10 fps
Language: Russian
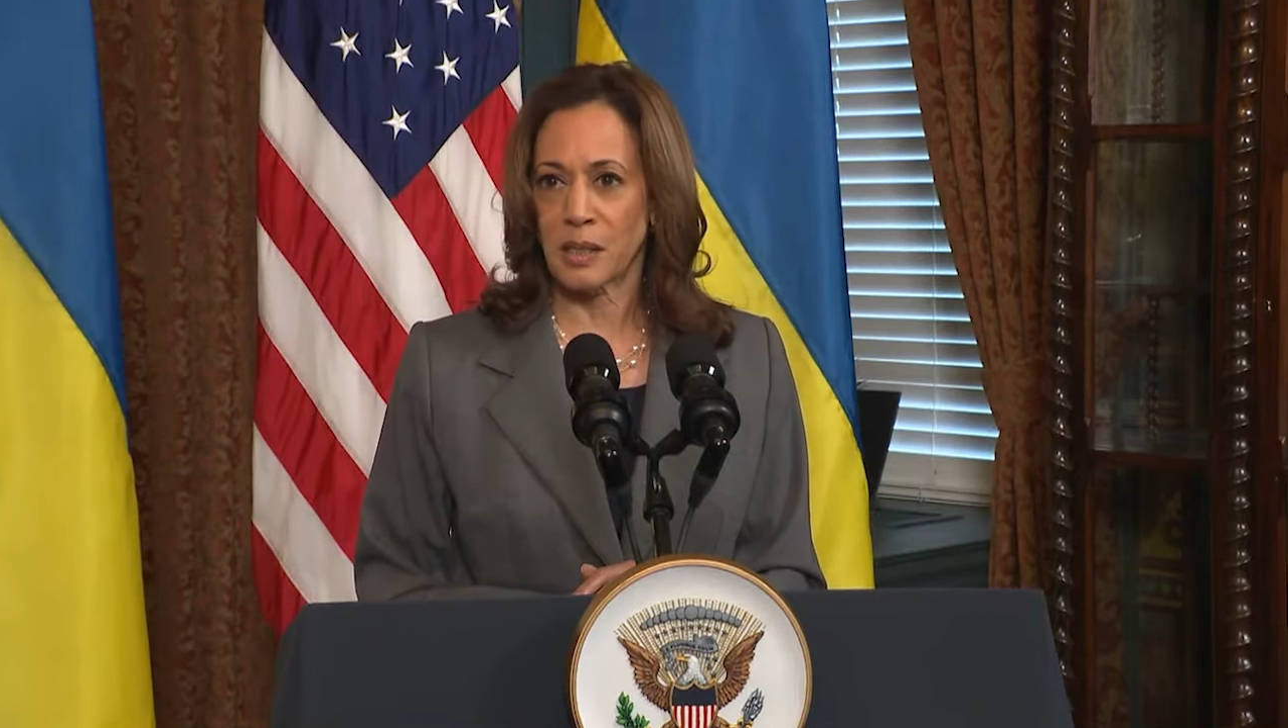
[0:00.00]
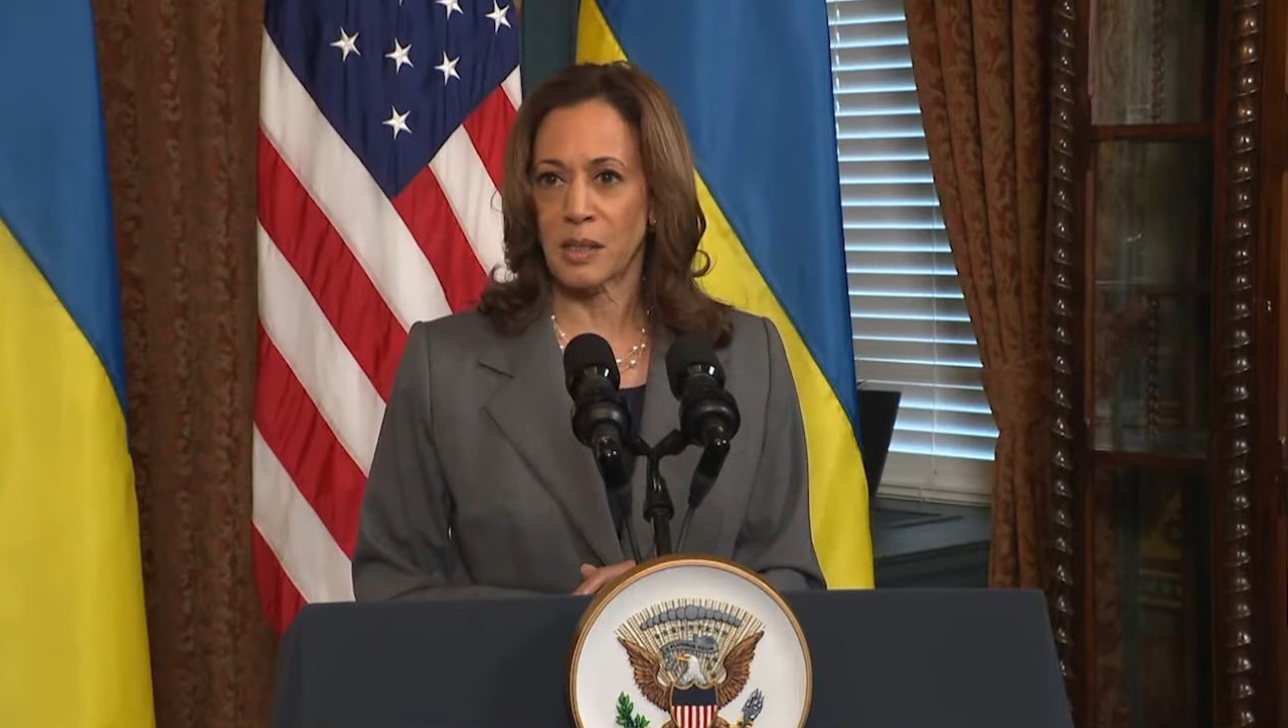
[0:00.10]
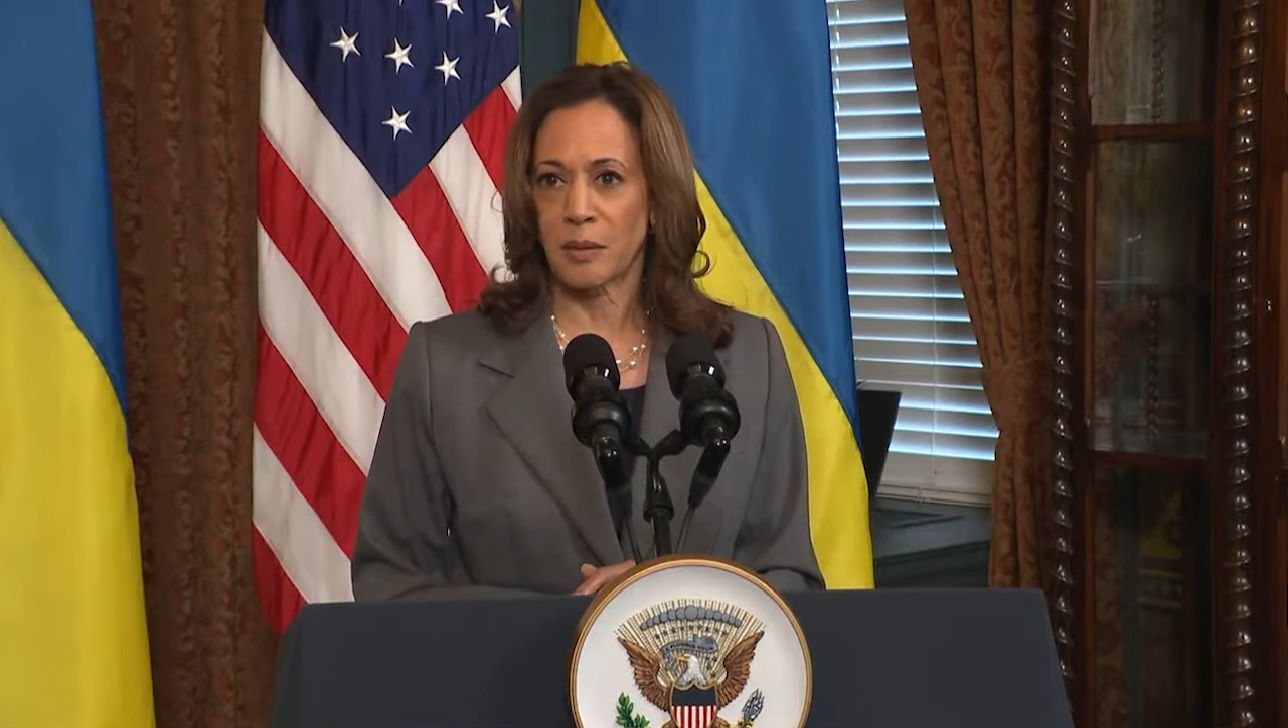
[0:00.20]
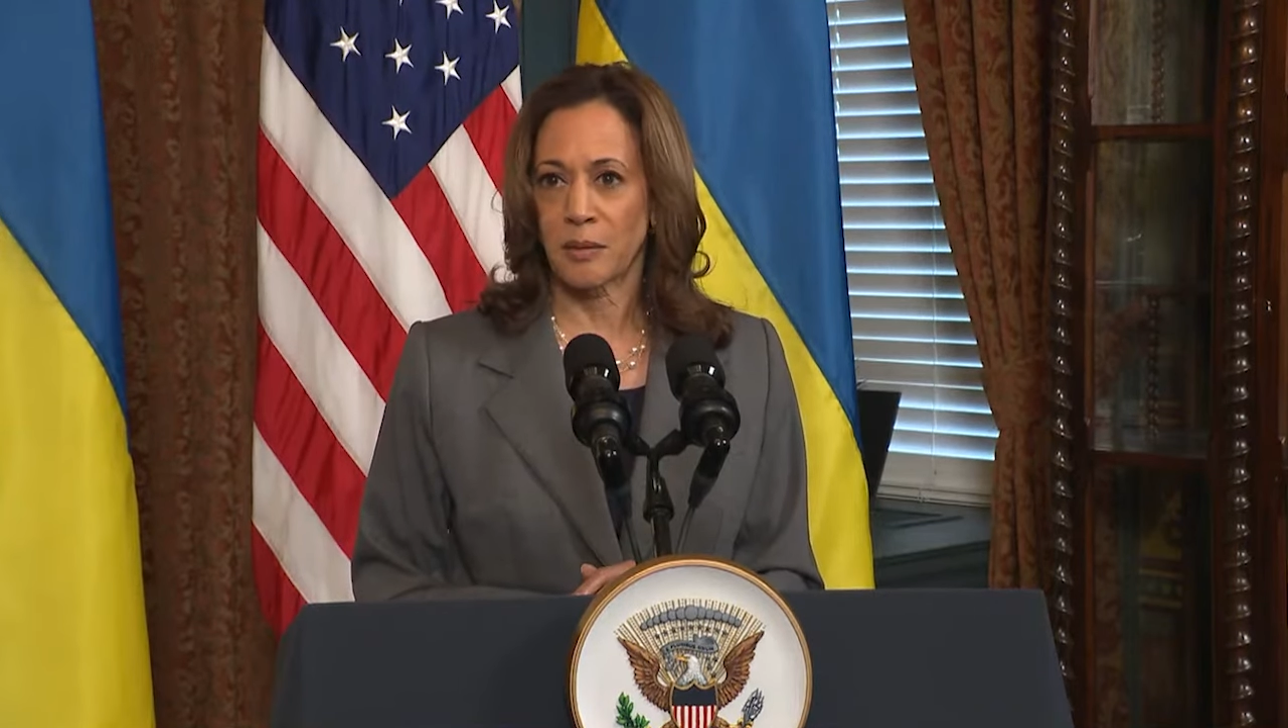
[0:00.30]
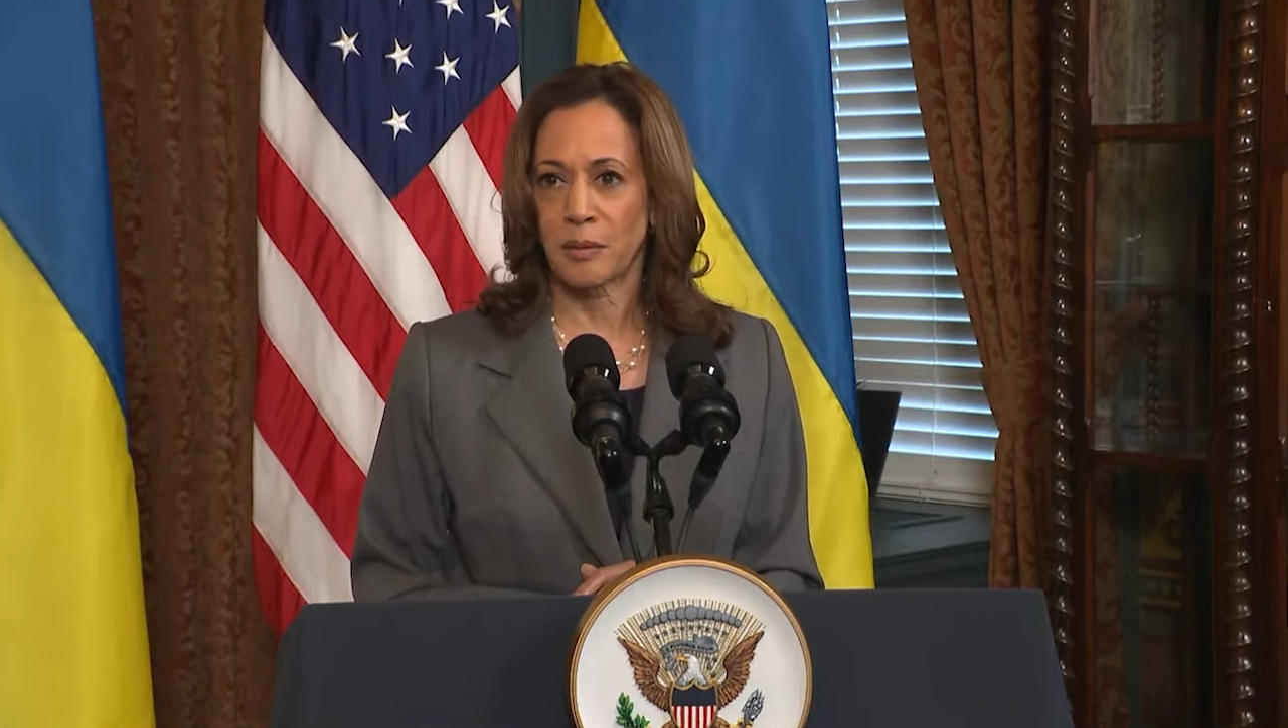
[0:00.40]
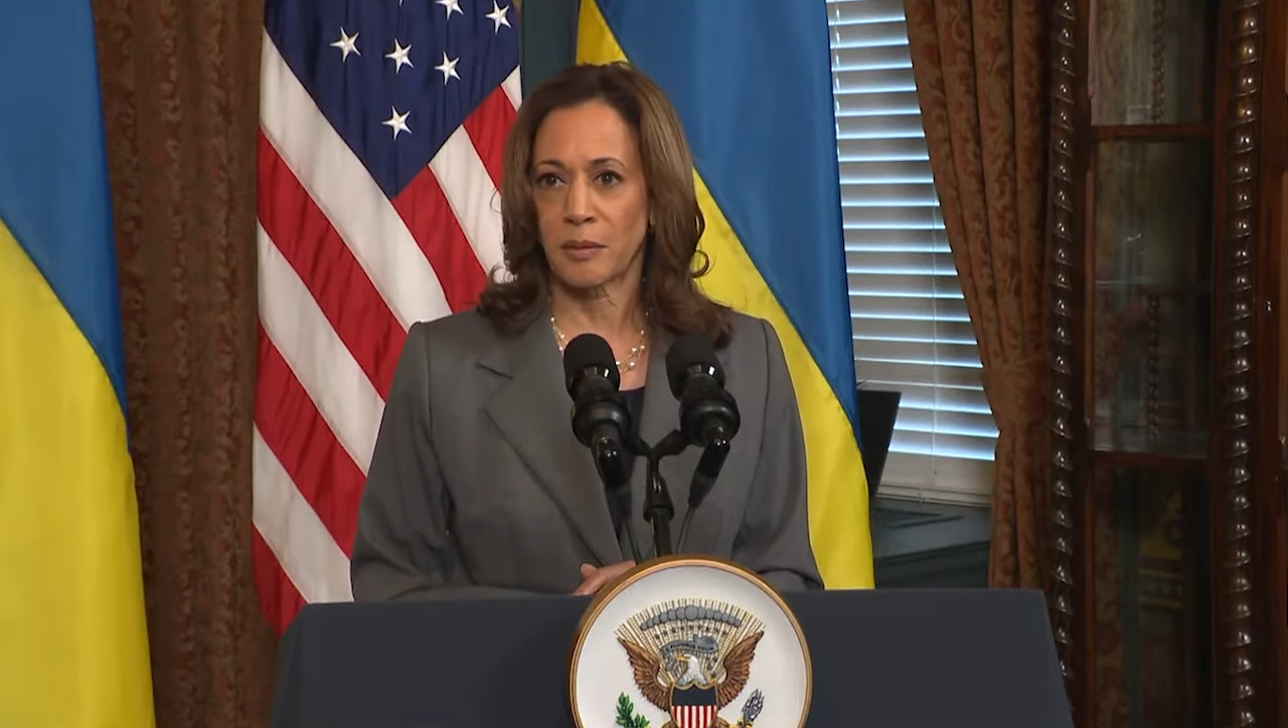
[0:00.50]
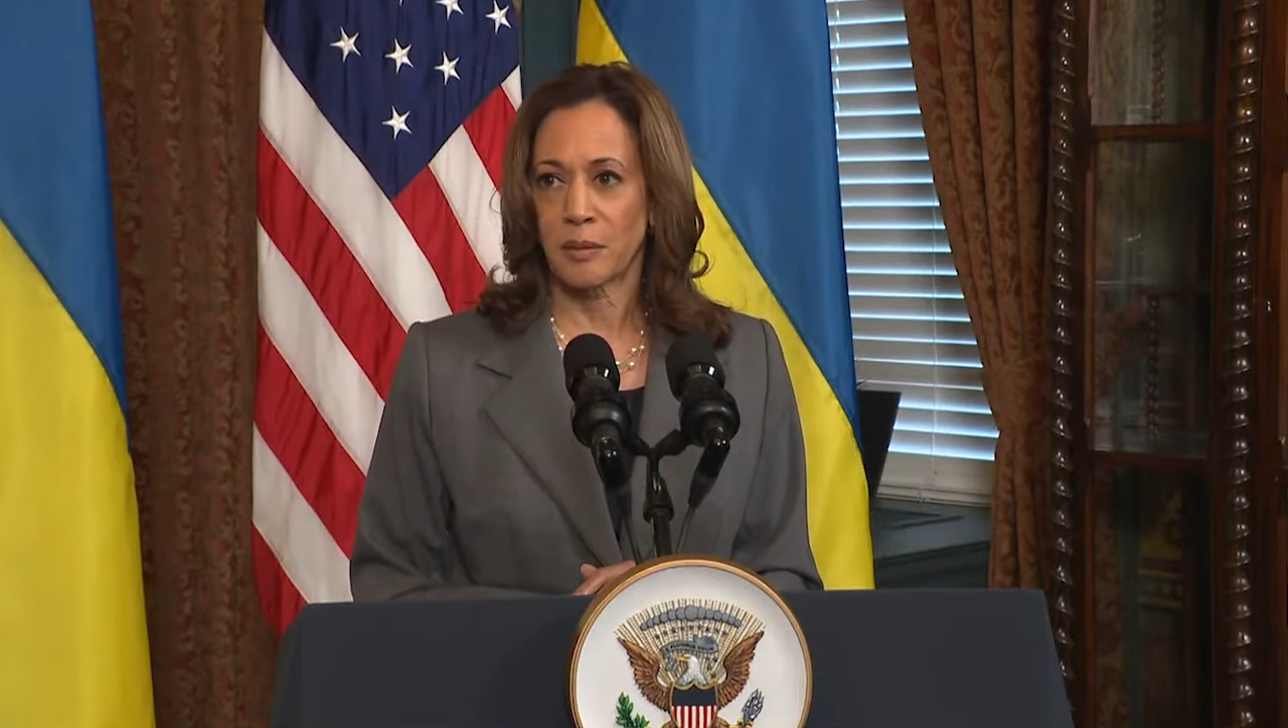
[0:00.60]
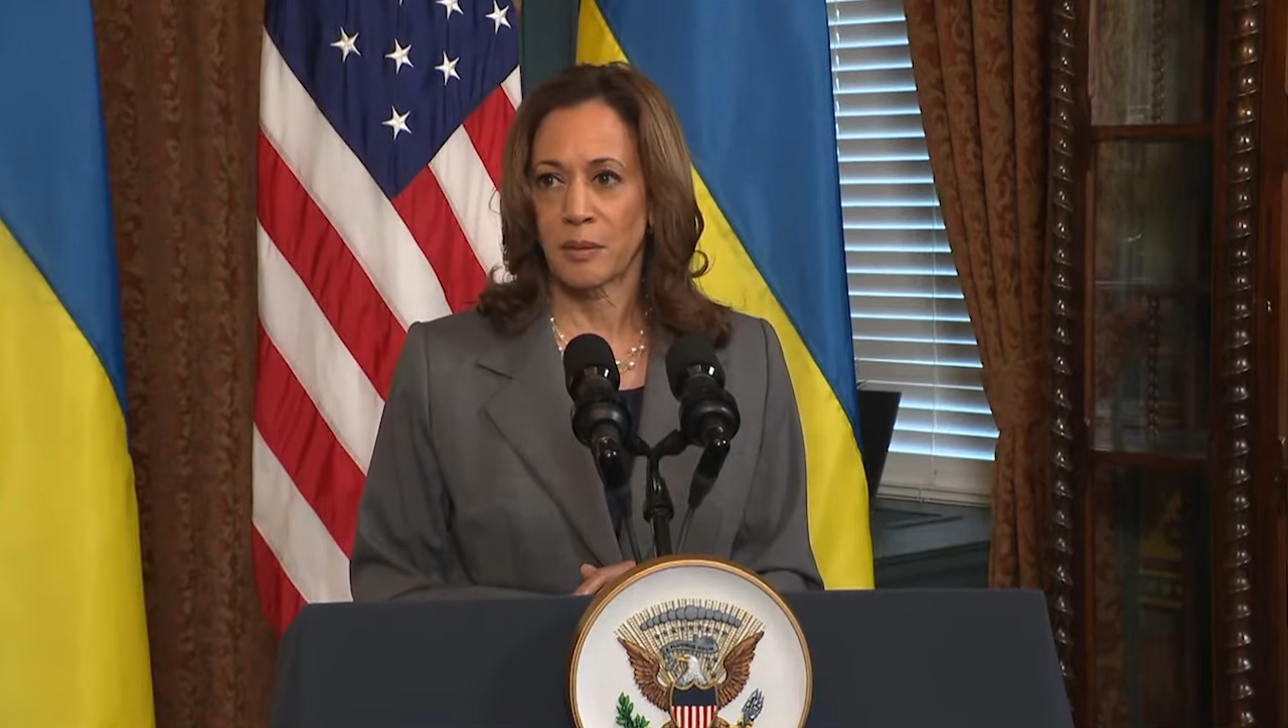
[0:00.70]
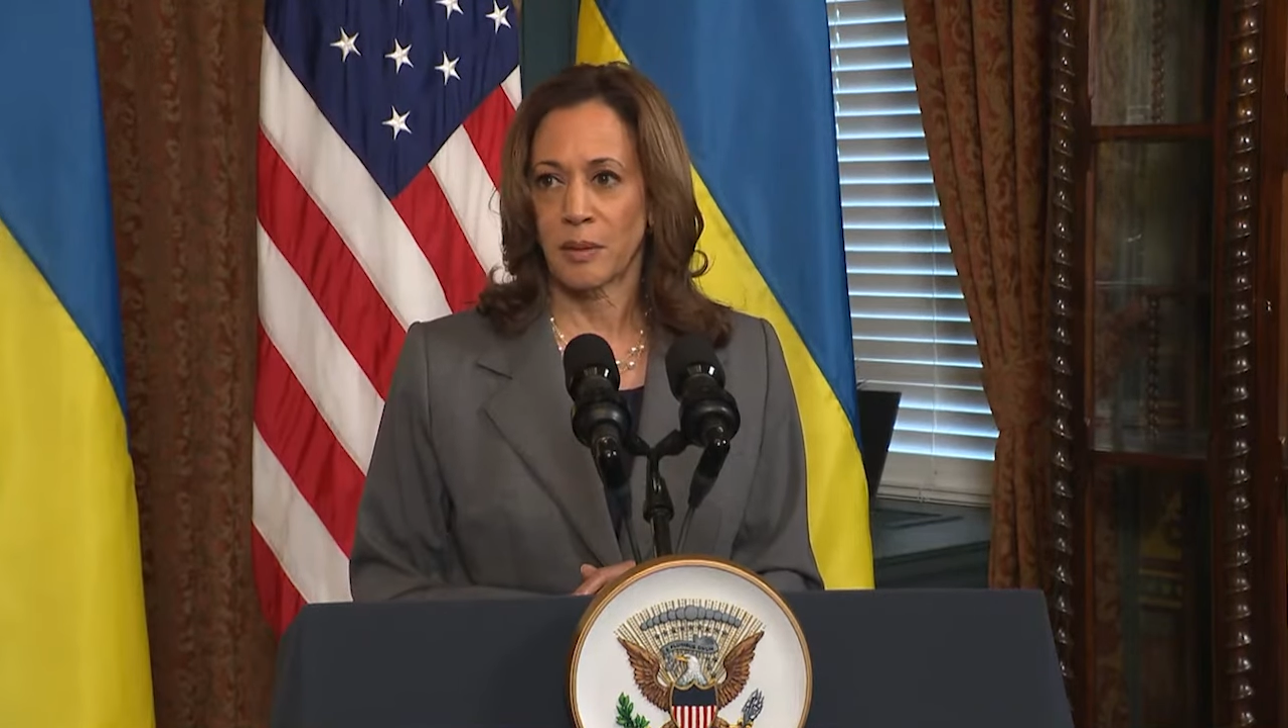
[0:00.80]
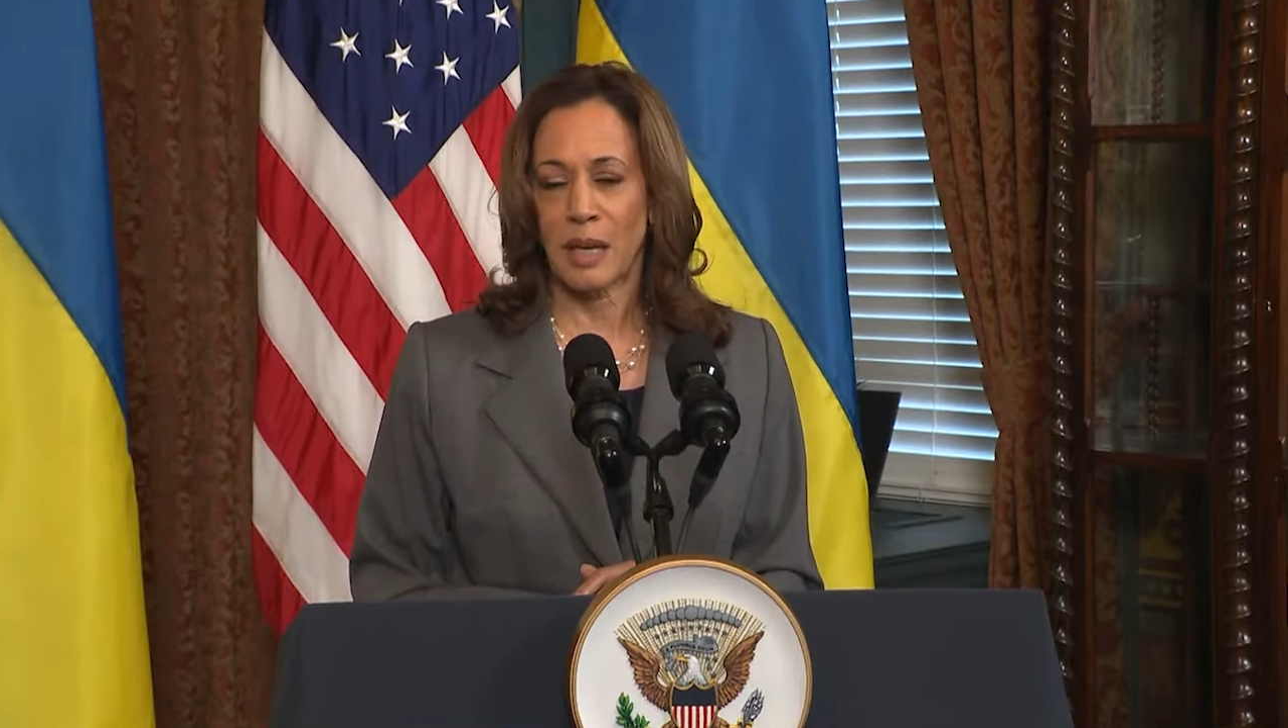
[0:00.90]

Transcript: и это совершенно